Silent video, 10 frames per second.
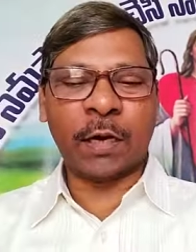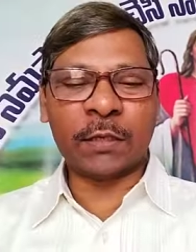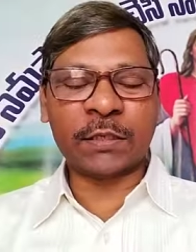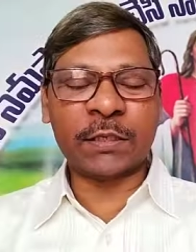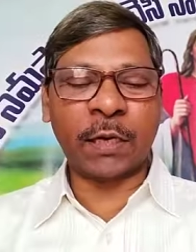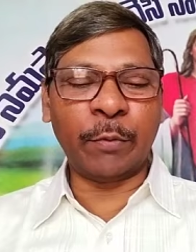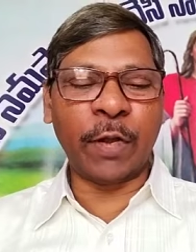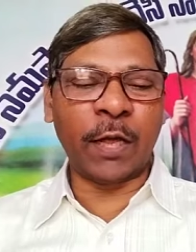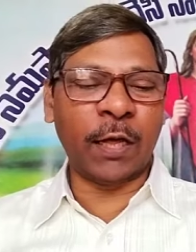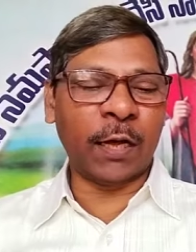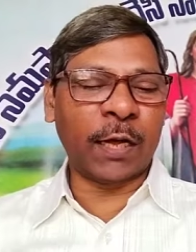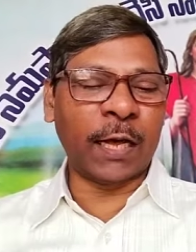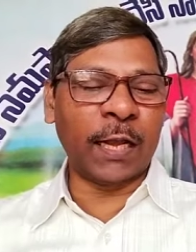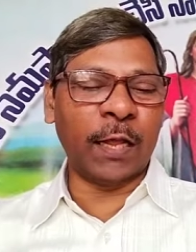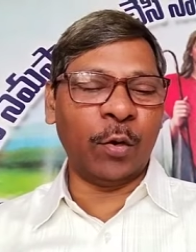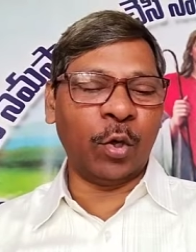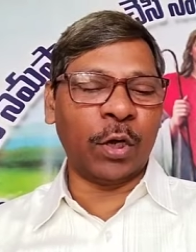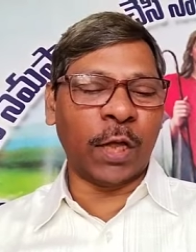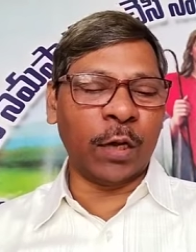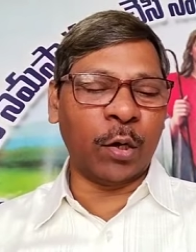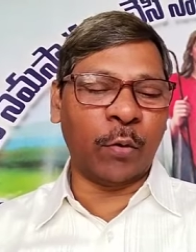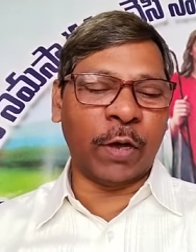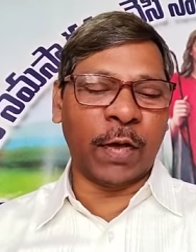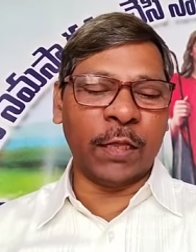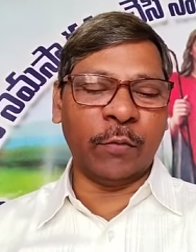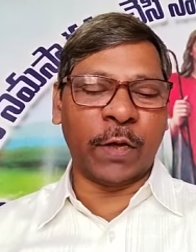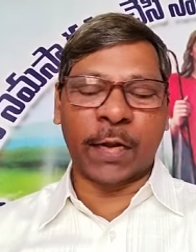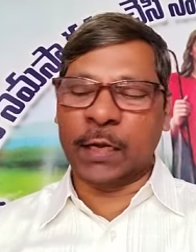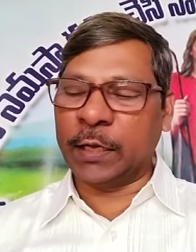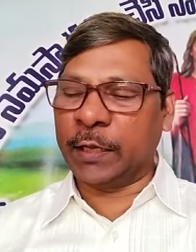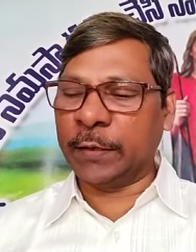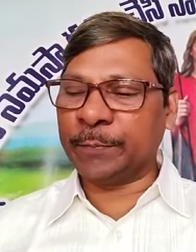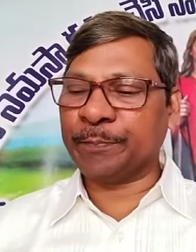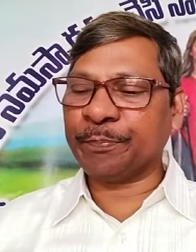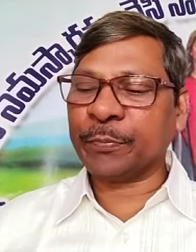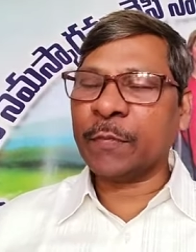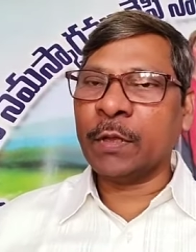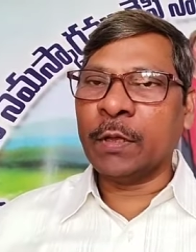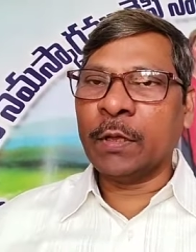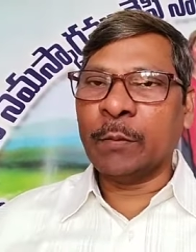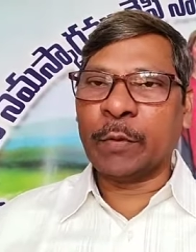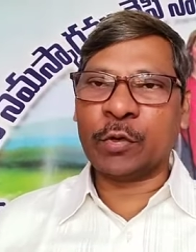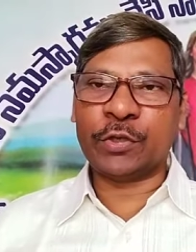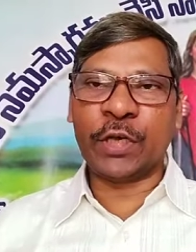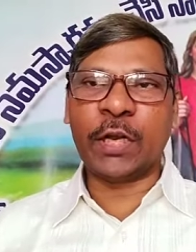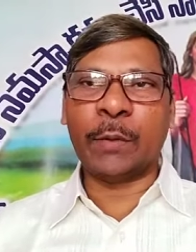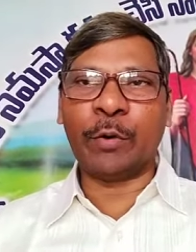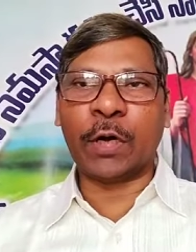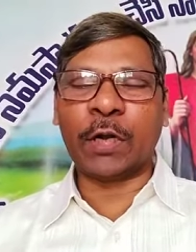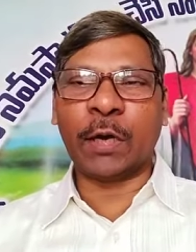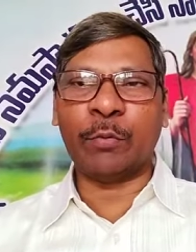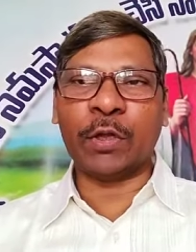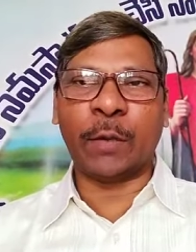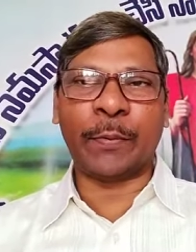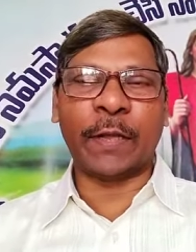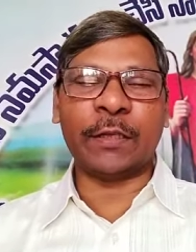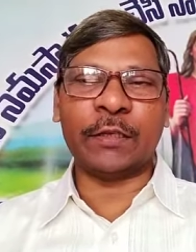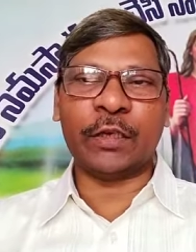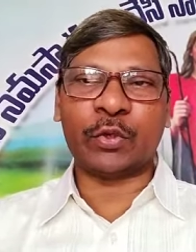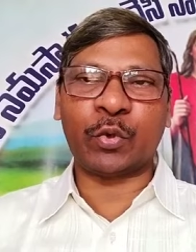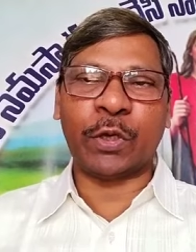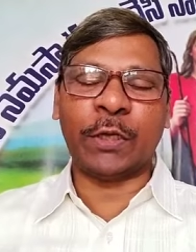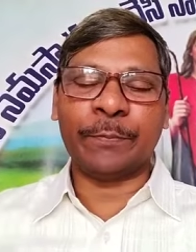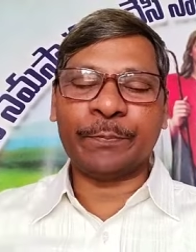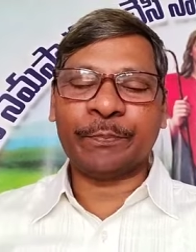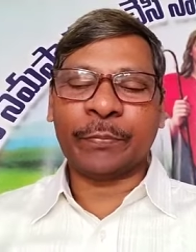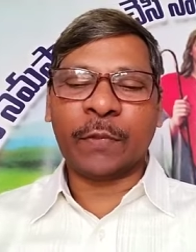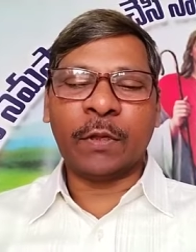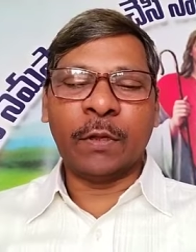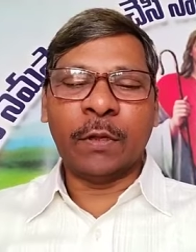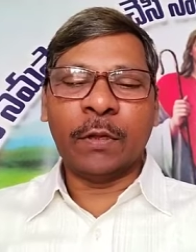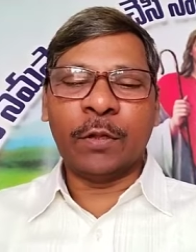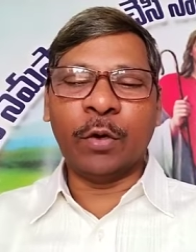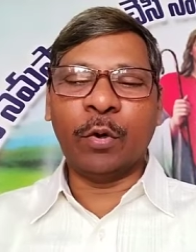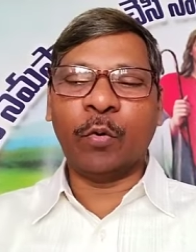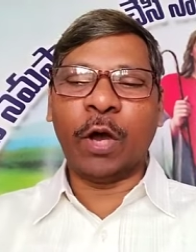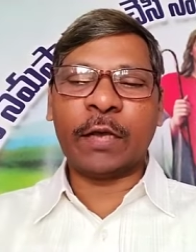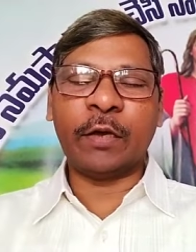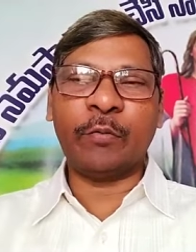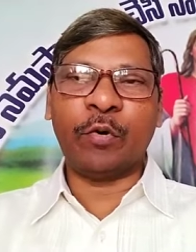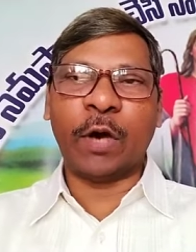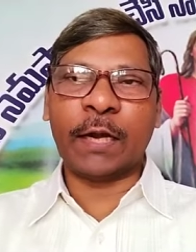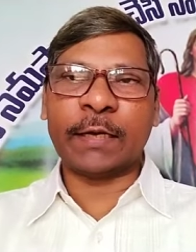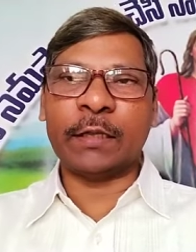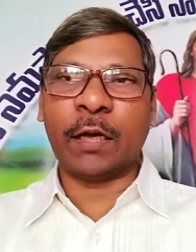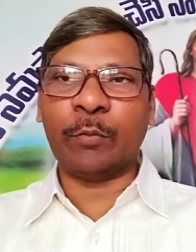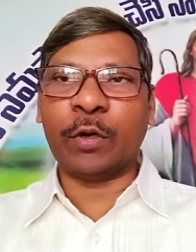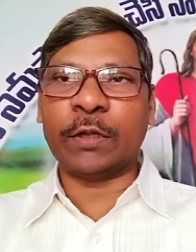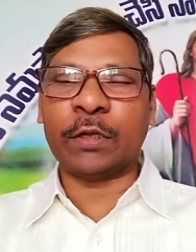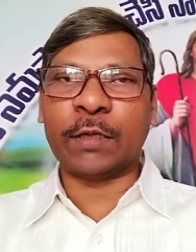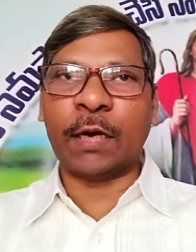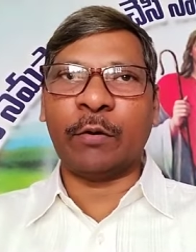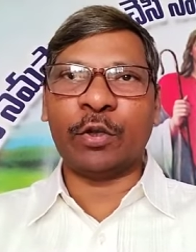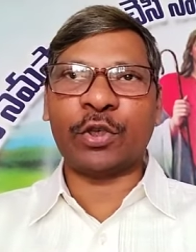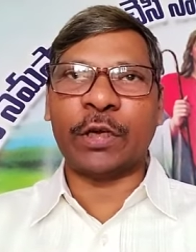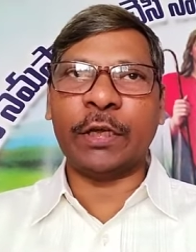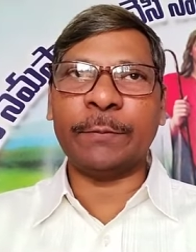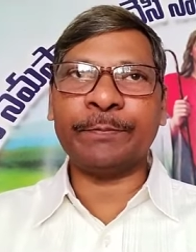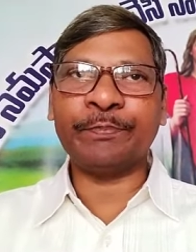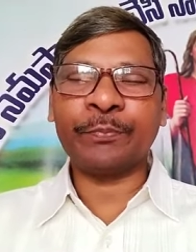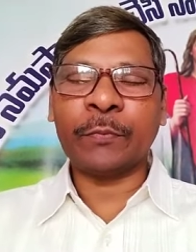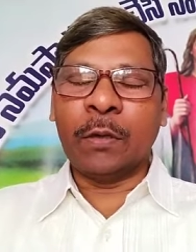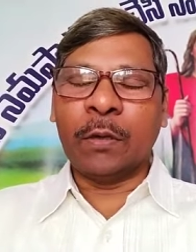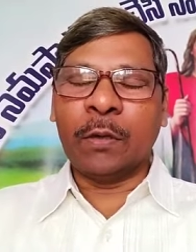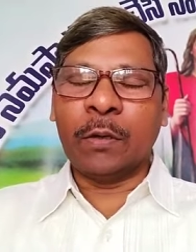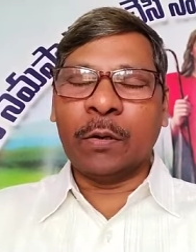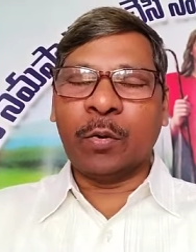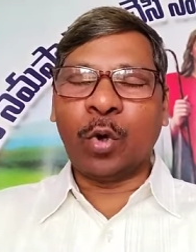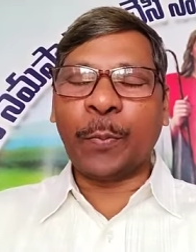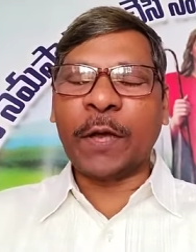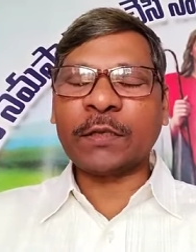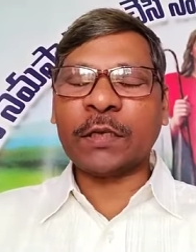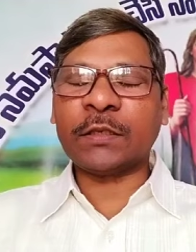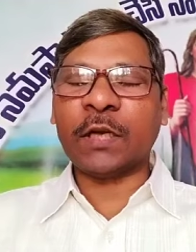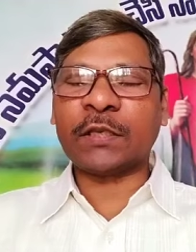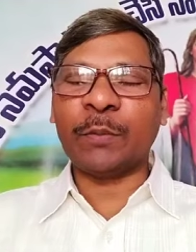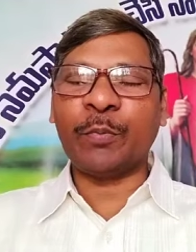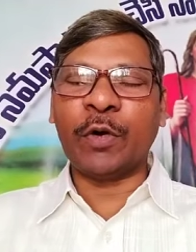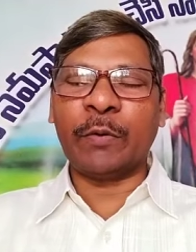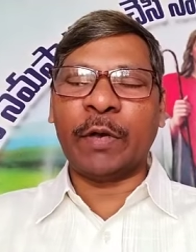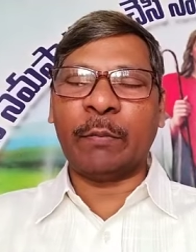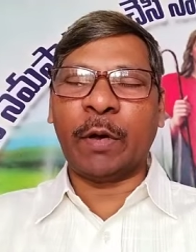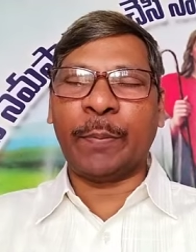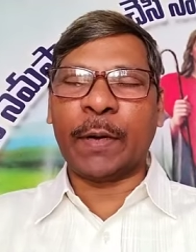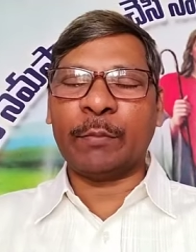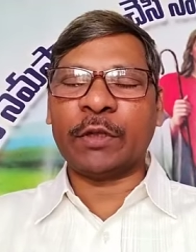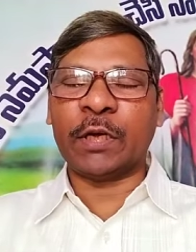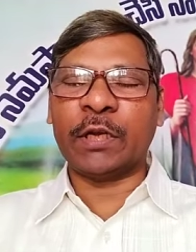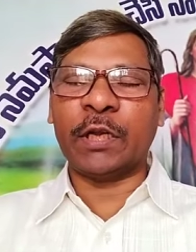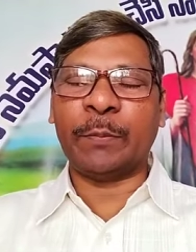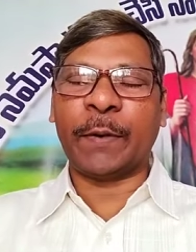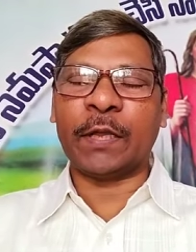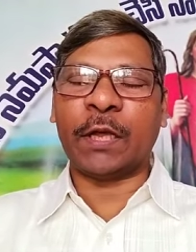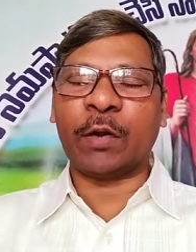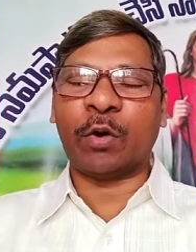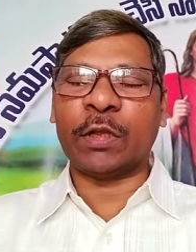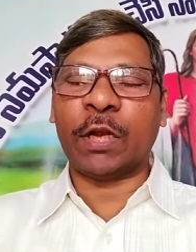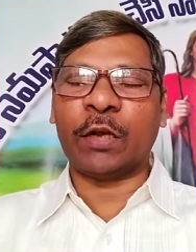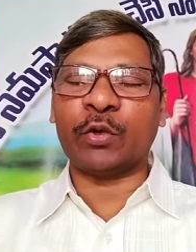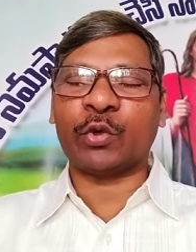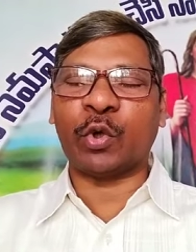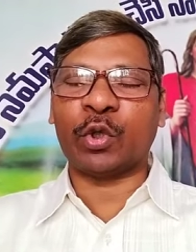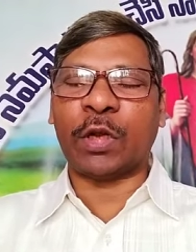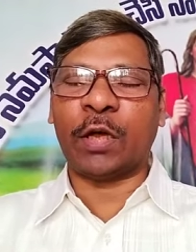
శ్రమల కాలాల్లో నాలుగవ ఆదివారాన్ని మనం చేరాము కనుక ముందుగా ప్రార్థన చేసుకొని దేవుని వాక్యము ఆలకిద్దాము అందరు తళ ఉంచండి కృపాసత్య సంపూర్ణమైన మా పరమ తండ్రి నీ పాదాలకు వందనాలు స్తోత్రాలు